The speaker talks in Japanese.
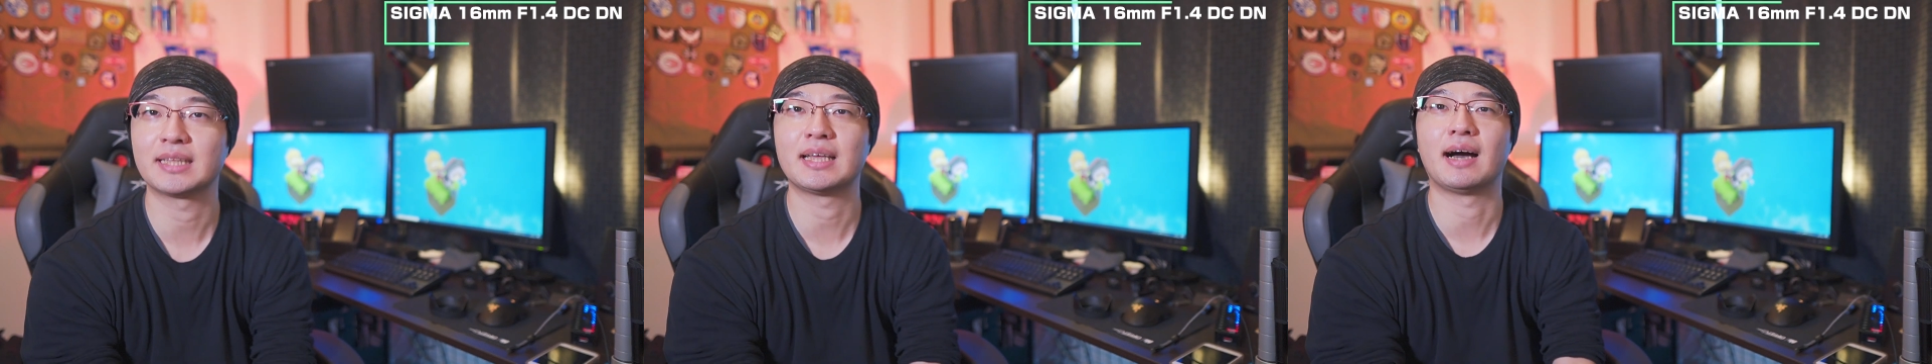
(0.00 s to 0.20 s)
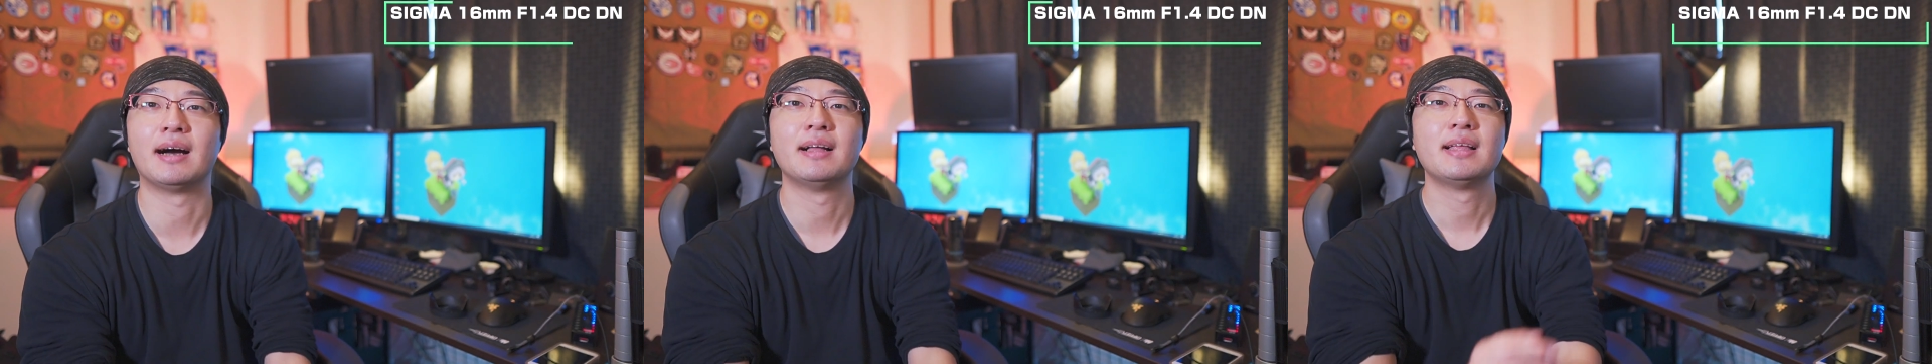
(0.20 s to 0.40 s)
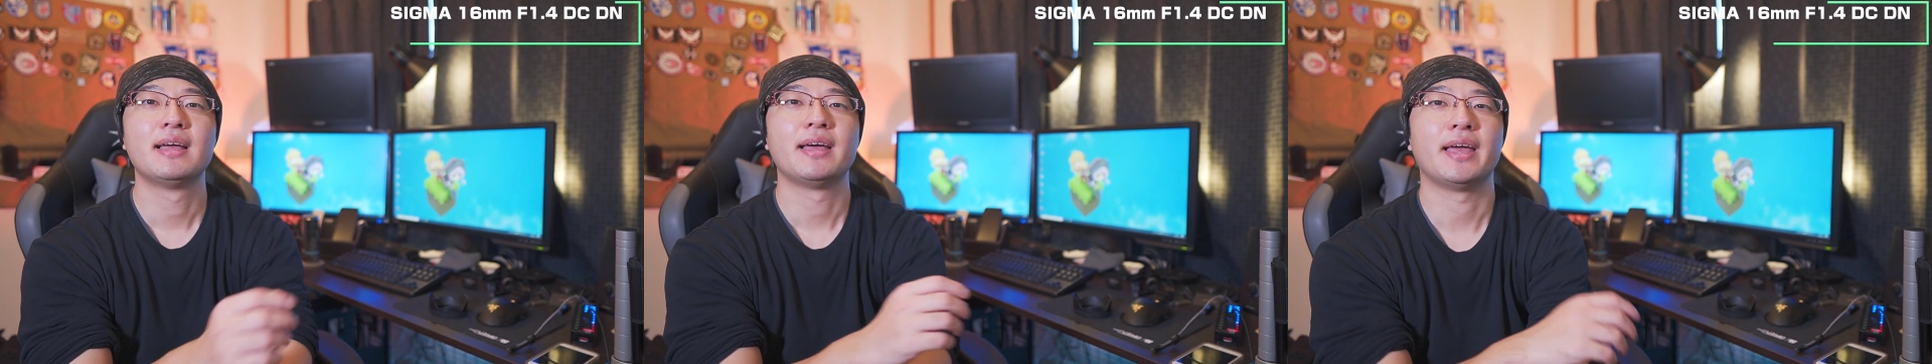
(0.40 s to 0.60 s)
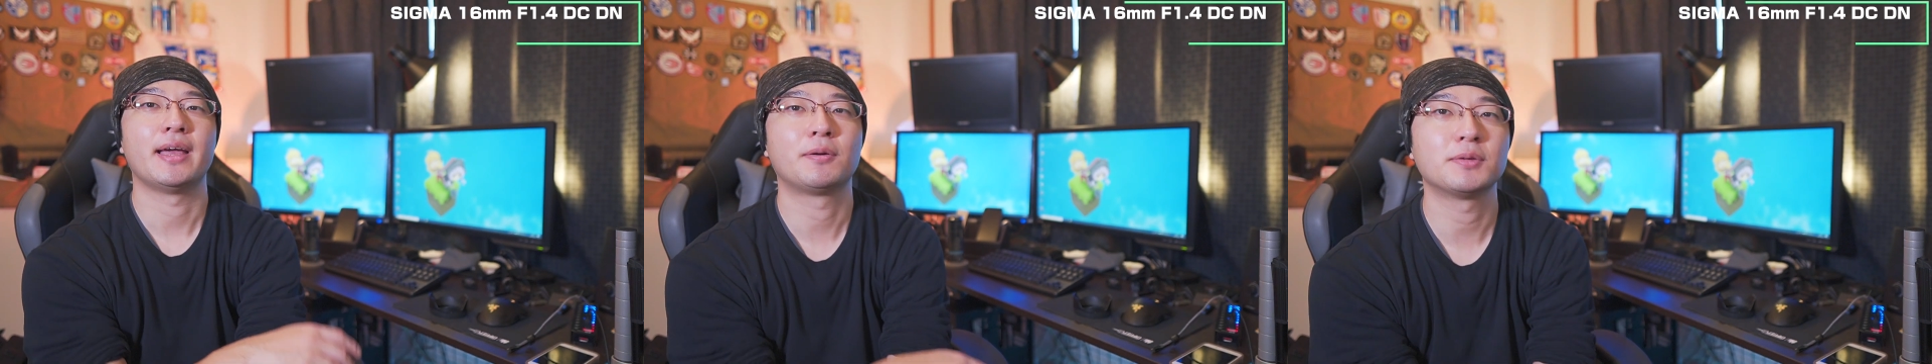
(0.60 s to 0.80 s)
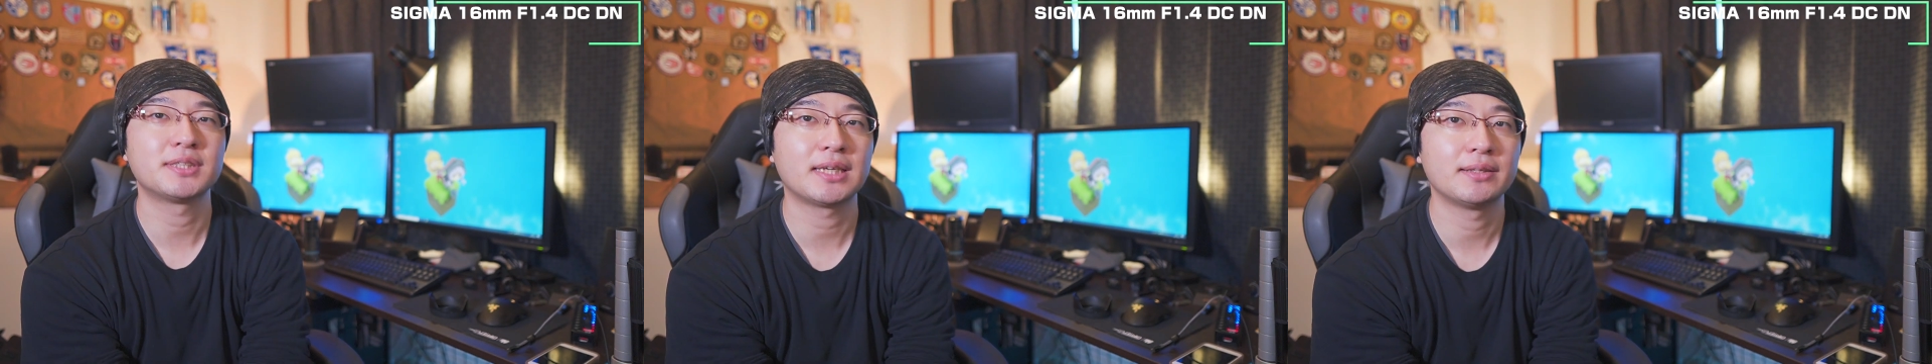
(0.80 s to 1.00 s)
ただ、
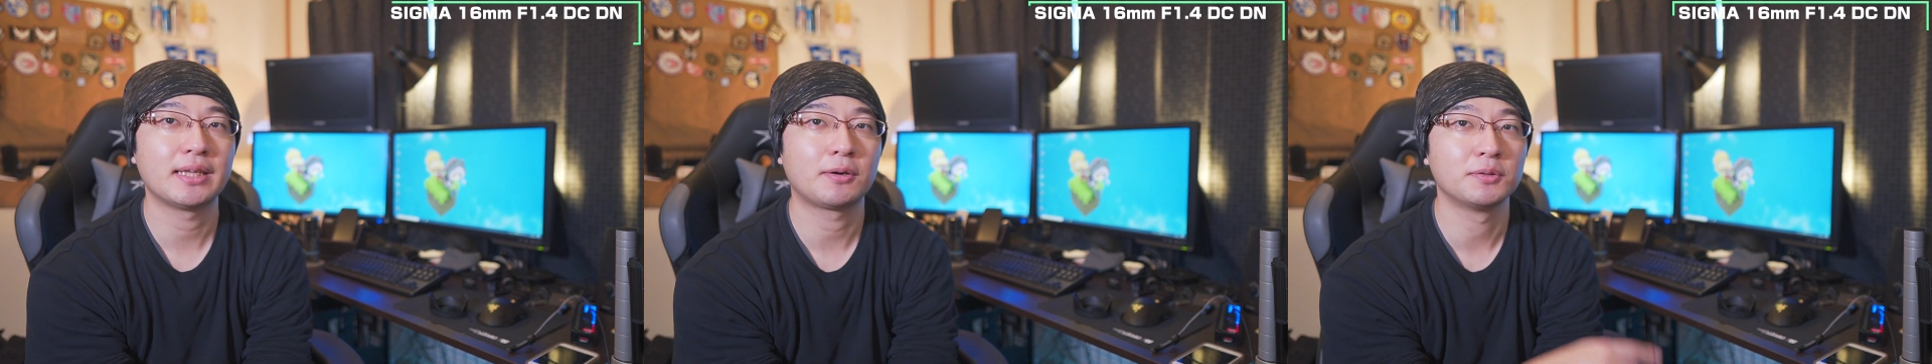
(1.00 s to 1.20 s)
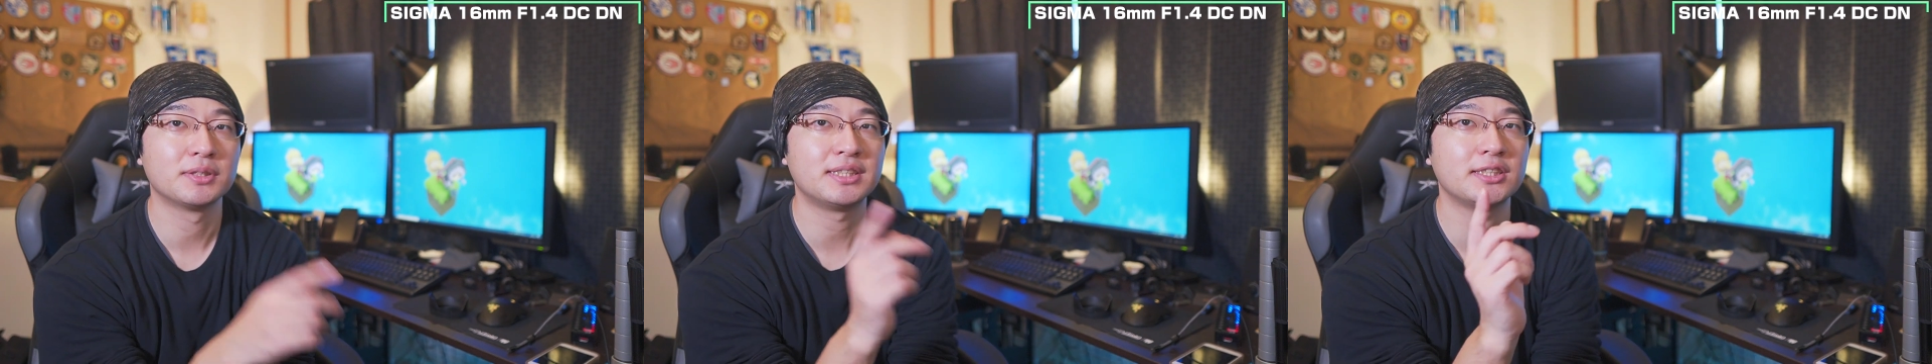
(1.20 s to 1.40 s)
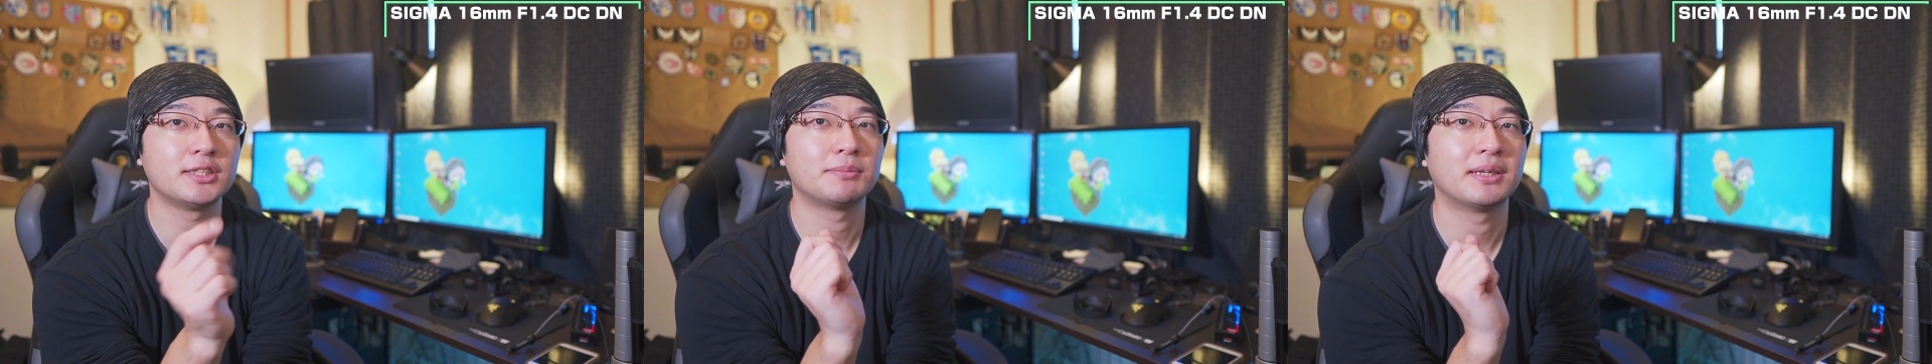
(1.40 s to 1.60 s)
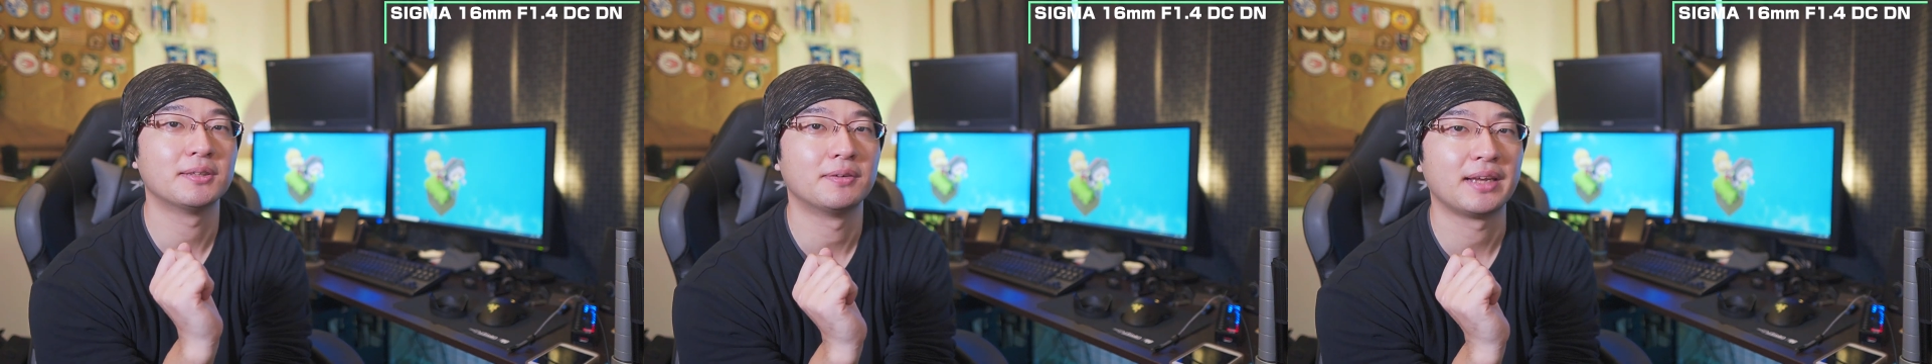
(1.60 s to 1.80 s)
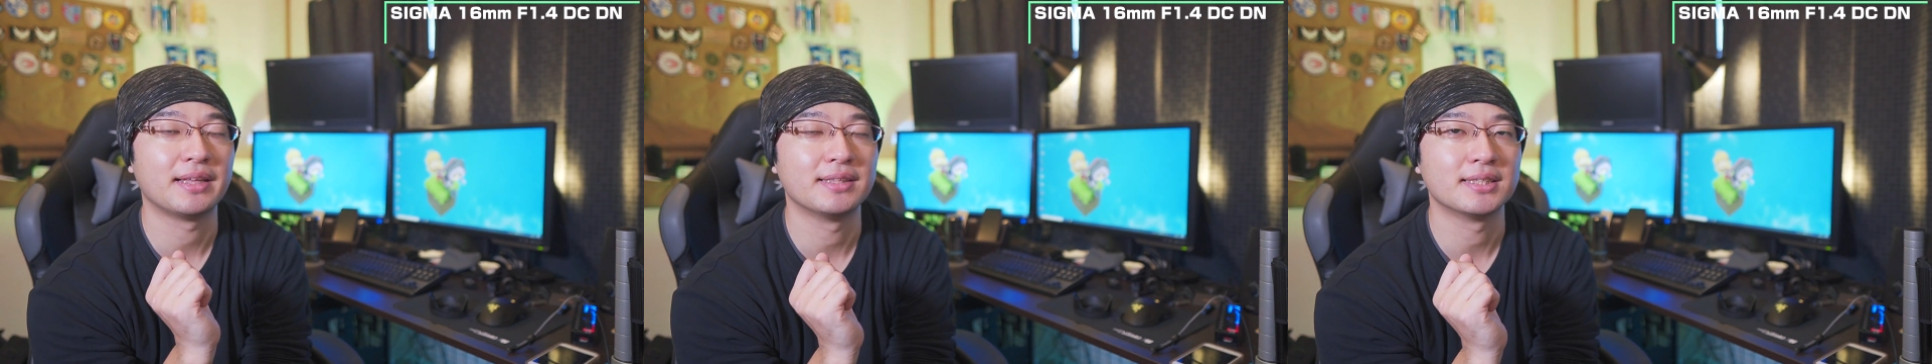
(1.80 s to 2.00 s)
えー、こちらね、このシグマ
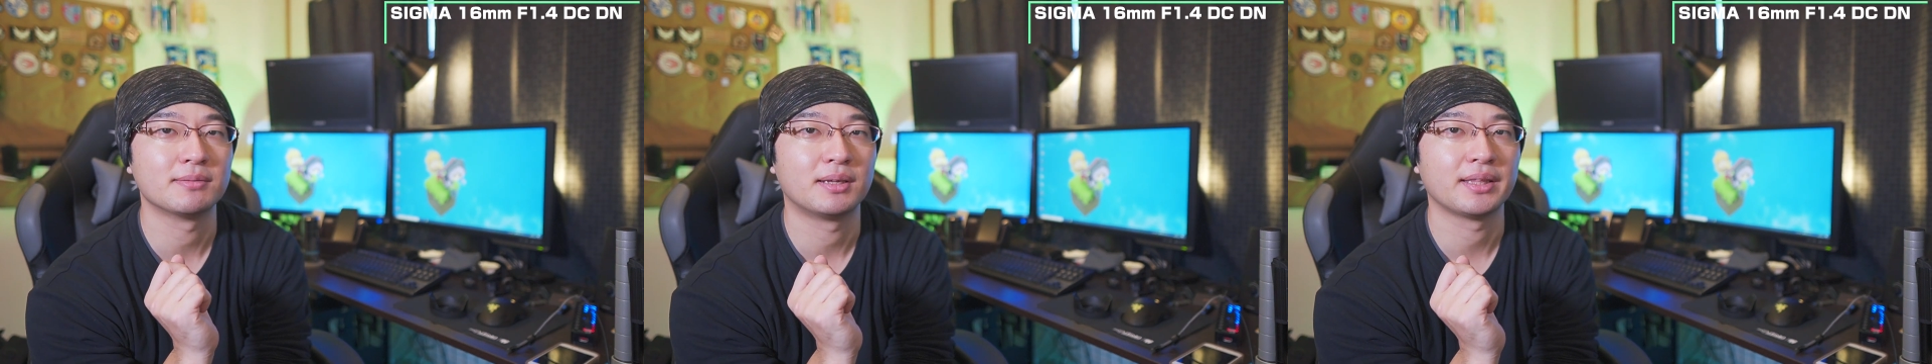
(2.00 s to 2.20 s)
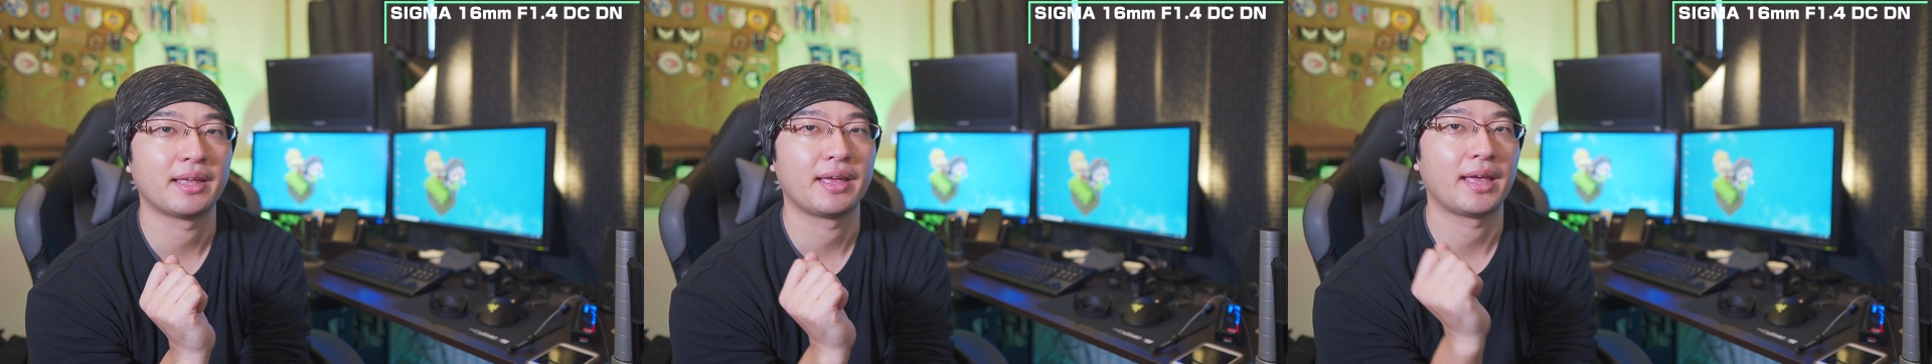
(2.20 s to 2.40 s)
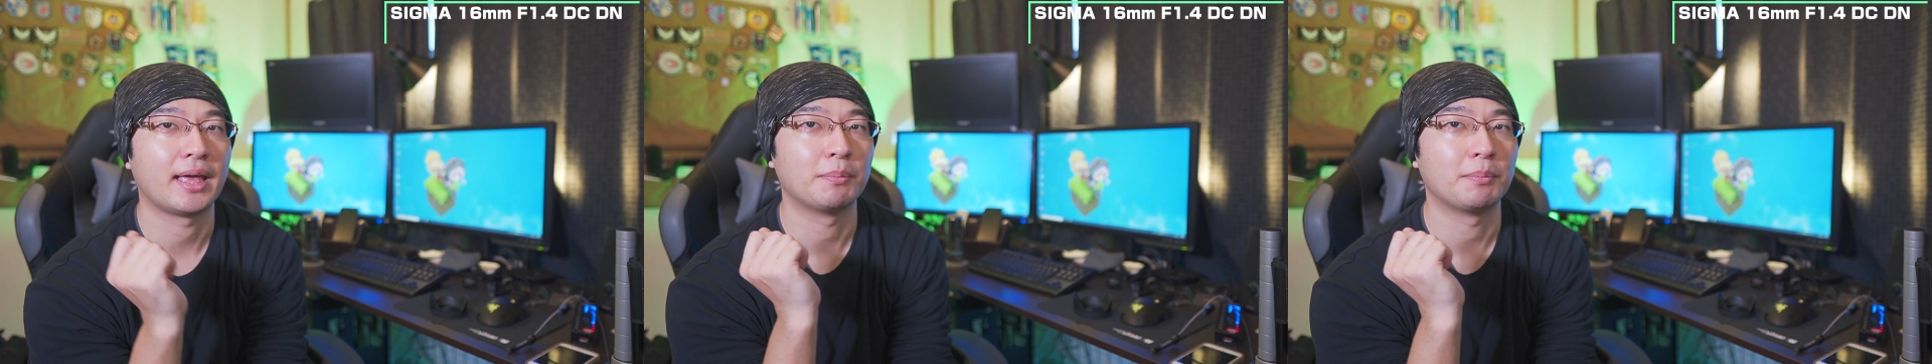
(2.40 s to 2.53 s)
のレンズはね、